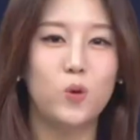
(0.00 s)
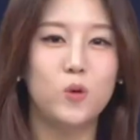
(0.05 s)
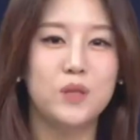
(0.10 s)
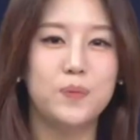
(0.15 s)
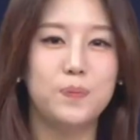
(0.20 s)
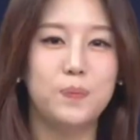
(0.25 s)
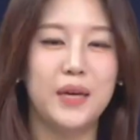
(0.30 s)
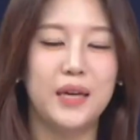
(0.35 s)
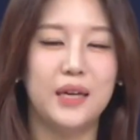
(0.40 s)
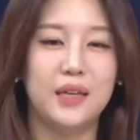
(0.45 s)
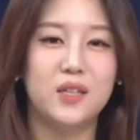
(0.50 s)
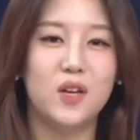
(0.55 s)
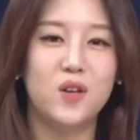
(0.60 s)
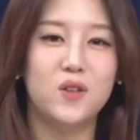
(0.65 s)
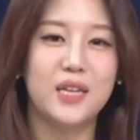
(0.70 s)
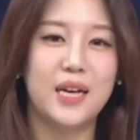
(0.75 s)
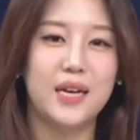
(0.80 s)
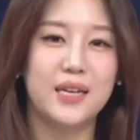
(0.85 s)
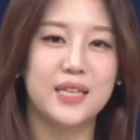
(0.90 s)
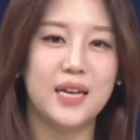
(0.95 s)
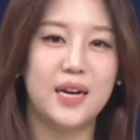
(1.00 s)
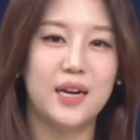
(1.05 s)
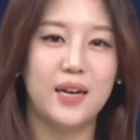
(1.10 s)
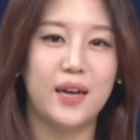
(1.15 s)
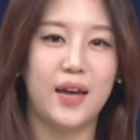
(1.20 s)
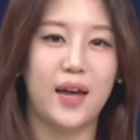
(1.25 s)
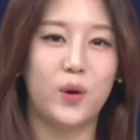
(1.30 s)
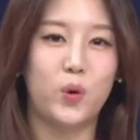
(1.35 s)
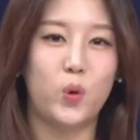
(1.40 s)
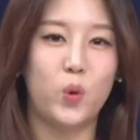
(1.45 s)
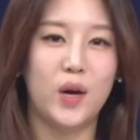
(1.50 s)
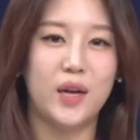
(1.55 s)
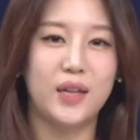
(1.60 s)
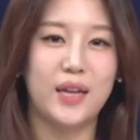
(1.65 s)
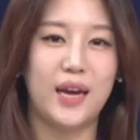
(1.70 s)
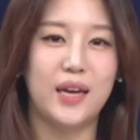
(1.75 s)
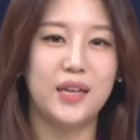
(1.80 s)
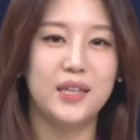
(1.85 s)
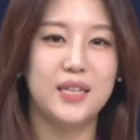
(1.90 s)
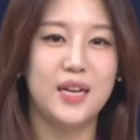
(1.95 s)
코스피 이전 상장을
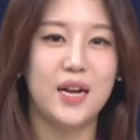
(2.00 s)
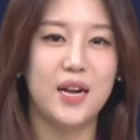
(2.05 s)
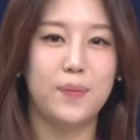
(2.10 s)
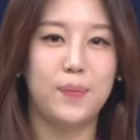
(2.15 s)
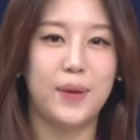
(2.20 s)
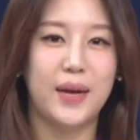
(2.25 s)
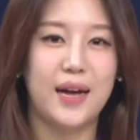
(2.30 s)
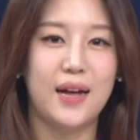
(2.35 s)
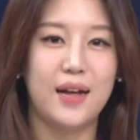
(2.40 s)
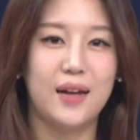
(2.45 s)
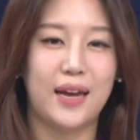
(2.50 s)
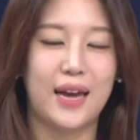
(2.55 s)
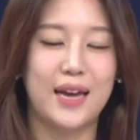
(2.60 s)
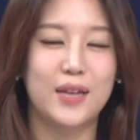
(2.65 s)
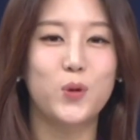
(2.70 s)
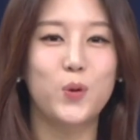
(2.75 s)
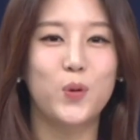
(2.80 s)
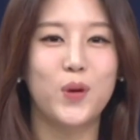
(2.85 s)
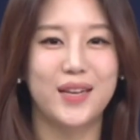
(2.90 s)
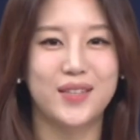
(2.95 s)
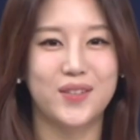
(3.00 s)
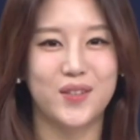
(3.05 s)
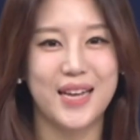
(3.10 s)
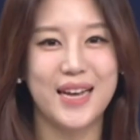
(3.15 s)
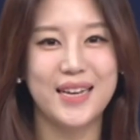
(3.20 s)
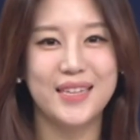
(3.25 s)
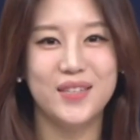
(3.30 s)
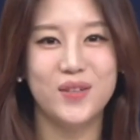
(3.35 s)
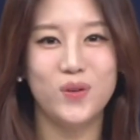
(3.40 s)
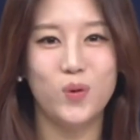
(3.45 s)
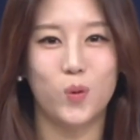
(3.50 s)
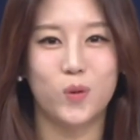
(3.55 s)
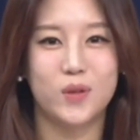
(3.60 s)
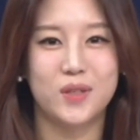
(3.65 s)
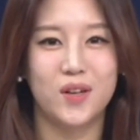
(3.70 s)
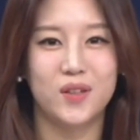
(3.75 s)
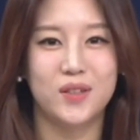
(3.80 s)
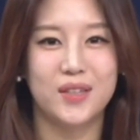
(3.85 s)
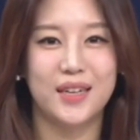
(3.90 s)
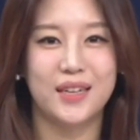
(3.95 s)
예고한 에이치엘비가 계속해서 상승
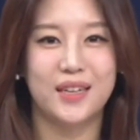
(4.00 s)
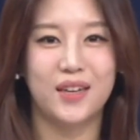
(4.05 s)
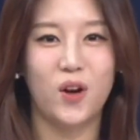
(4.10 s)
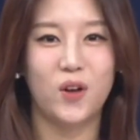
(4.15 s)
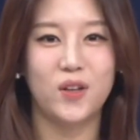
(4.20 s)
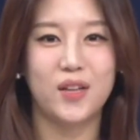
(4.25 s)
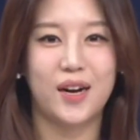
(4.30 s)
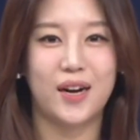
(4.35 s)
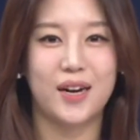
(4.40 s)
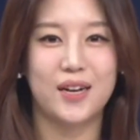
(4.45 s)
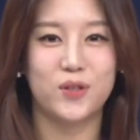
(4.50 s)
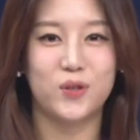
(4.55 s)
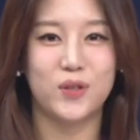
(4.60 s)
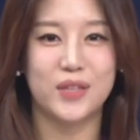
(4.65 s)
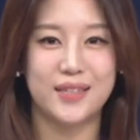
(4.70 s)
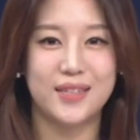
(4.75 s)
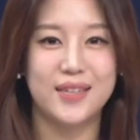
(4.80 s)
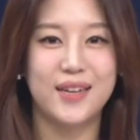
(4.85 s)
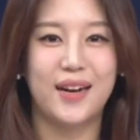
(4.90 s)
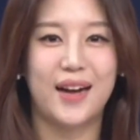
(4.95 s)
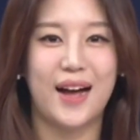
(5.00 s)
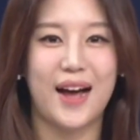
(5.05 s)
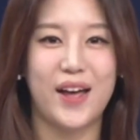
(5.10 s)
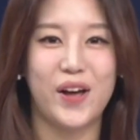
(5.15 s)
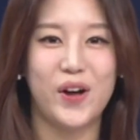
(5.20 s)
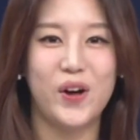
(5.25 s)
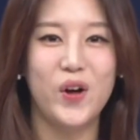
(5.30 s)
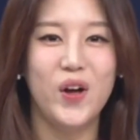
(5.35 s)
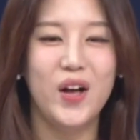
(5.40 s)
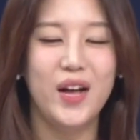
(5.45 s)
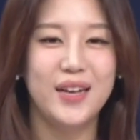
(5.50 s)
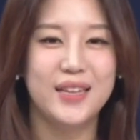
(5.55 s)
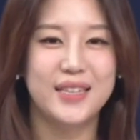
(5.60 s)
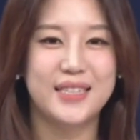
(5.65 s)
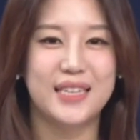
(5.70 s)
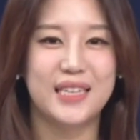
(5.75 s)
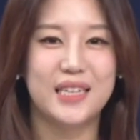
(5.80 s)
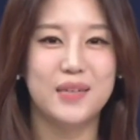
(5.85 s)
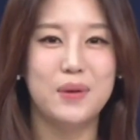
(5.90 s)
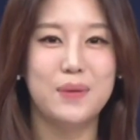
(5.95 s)
곡선을 그려나갈 수 있을까요?
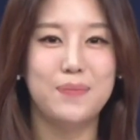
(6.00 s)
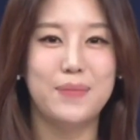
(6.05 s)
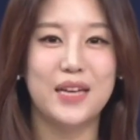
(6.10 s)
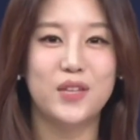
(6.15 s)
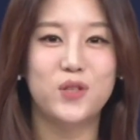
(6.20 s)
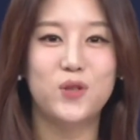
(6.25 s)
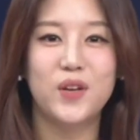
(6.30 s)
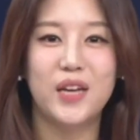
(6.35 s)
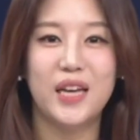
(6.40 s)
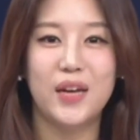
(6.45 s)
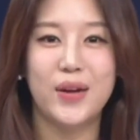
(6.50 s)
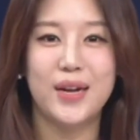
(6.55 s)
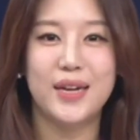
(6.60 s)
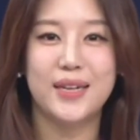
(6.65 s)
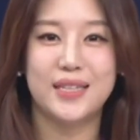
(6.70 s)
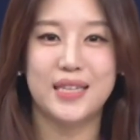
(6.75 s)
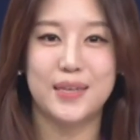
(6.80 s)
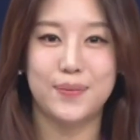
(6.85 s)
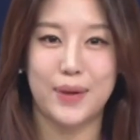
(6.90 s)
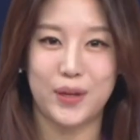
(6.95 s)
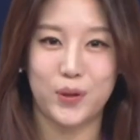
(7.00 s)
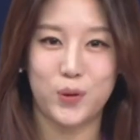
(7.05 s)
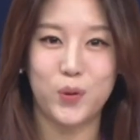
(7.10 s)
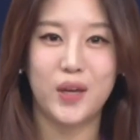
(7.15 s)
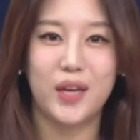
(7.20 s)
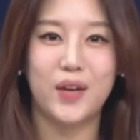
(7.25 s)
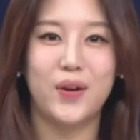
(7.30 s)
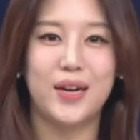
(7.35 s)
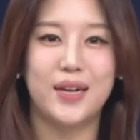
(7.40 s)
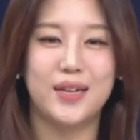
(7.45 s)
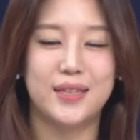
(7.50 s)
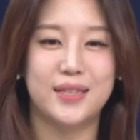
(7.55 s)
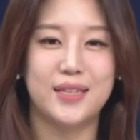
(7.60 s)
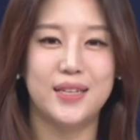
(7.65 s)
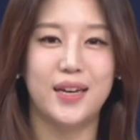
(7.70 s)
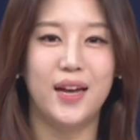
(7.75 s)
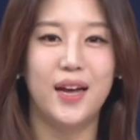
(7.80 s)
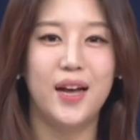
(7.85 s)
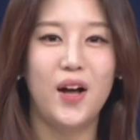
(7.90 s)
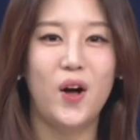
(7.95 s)
지금은 매수 기회일지 매도
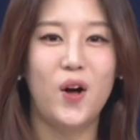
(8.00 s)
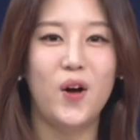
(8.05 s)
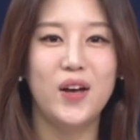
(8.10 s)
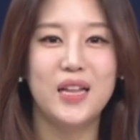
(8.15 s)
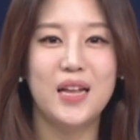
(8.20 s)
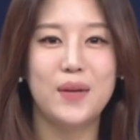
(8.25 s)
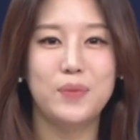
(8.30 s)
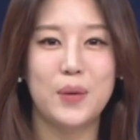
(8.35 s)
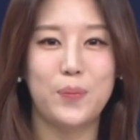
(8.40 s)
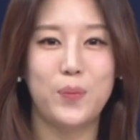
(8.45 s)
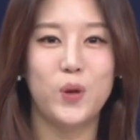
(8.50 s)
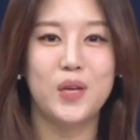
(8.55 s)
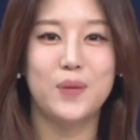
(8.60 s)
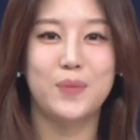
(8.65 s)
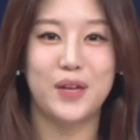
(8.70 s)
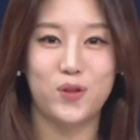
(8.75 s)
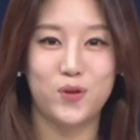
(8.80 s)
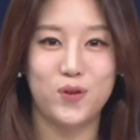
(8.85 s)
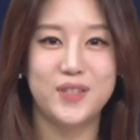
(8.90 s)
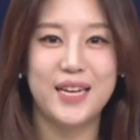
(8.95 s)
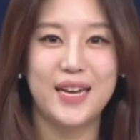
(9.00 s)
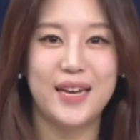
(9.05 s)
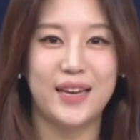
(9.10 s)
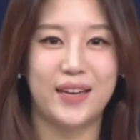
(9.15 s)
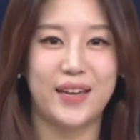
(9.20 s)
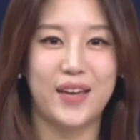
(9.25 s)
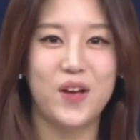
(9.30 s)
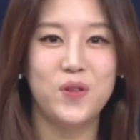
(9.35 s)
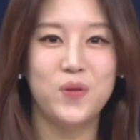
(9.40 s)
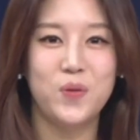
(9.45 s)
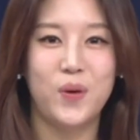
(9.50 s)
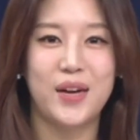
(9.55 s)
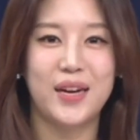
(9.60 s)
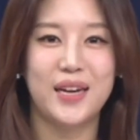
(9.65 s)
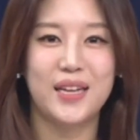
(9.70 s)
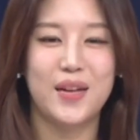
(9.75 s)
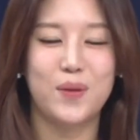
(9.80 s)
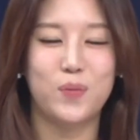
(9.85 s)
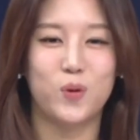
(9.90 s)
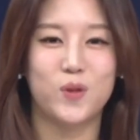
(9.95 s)
기회일지 허희남 대표님의 투자 의견
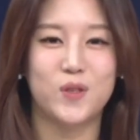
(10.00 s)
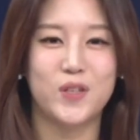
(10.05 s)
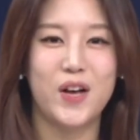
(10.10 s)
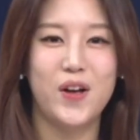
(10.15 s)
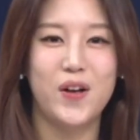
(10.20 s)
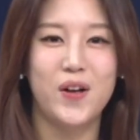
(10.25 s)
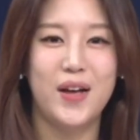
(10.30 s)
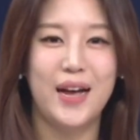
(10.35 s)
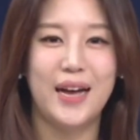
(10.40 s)
확인해보죠.